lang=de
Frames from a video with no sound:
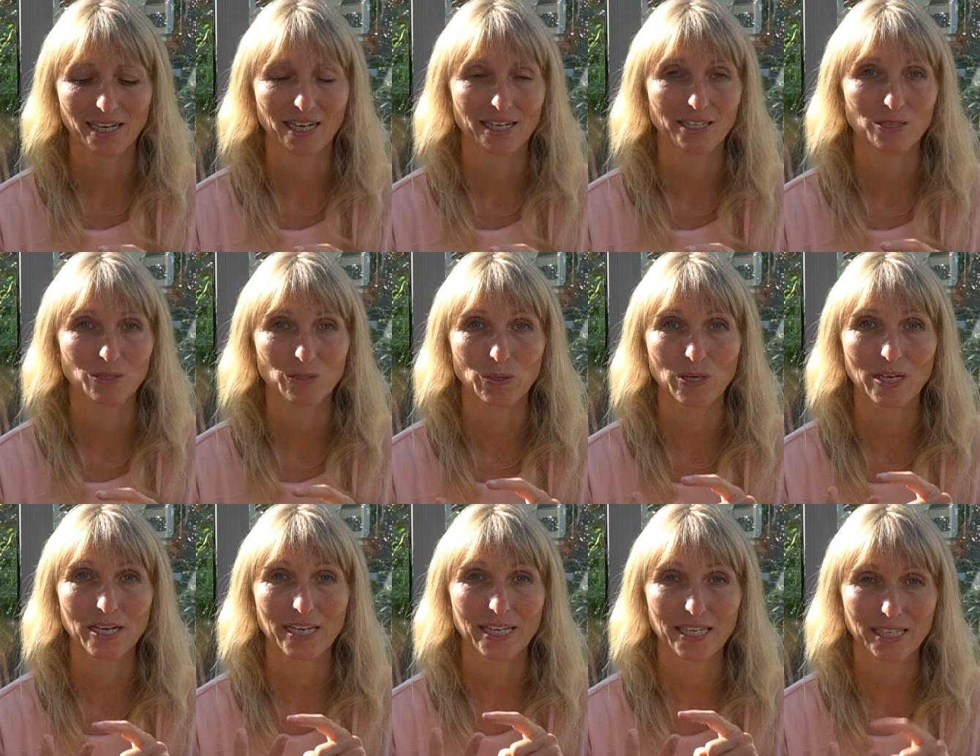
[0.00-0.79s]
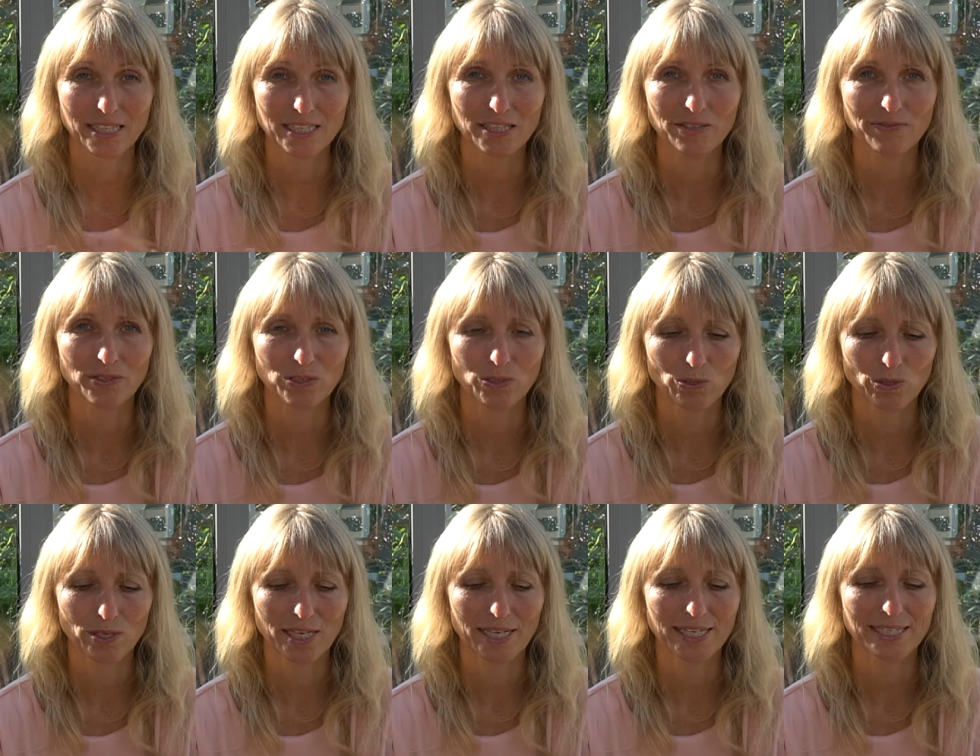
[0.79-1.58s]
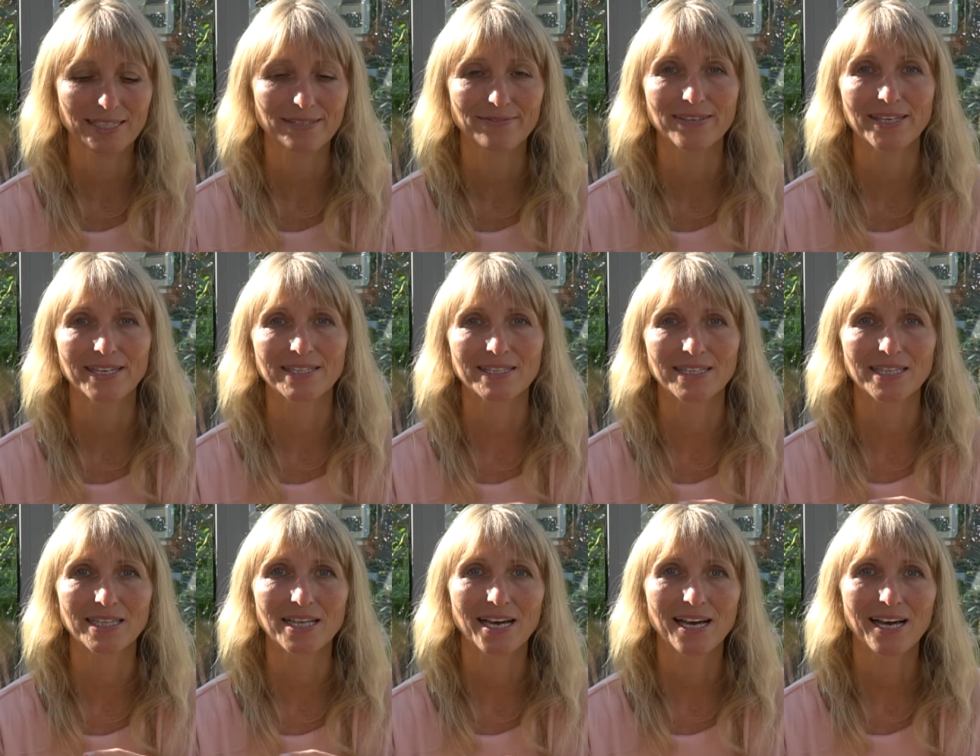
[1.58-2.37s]
also individuelles
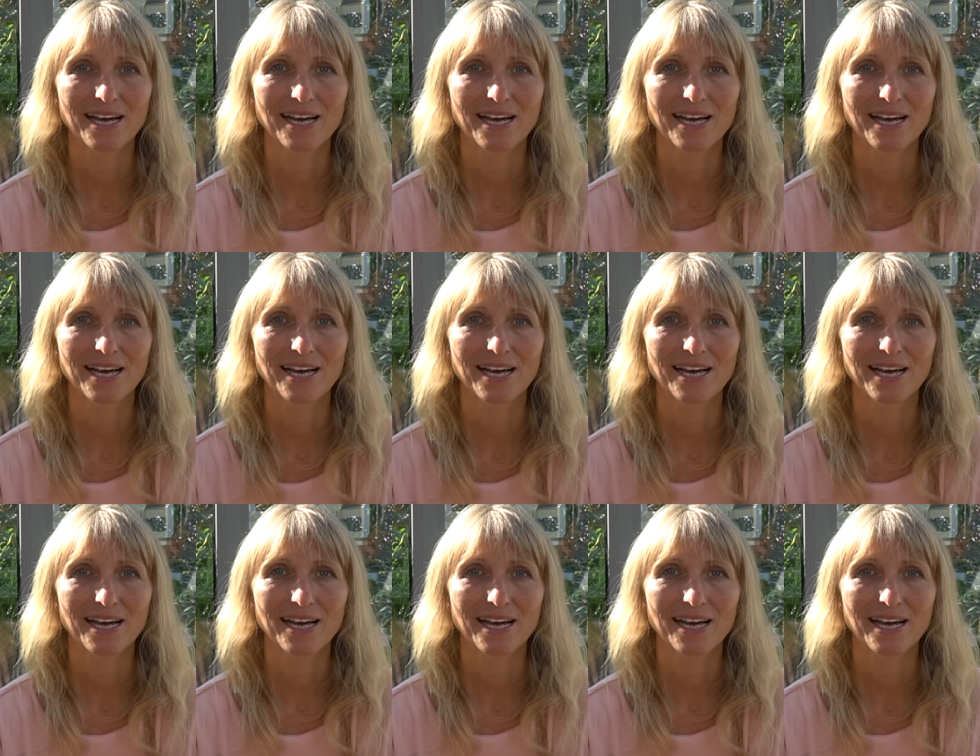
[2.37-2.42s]
Wesen.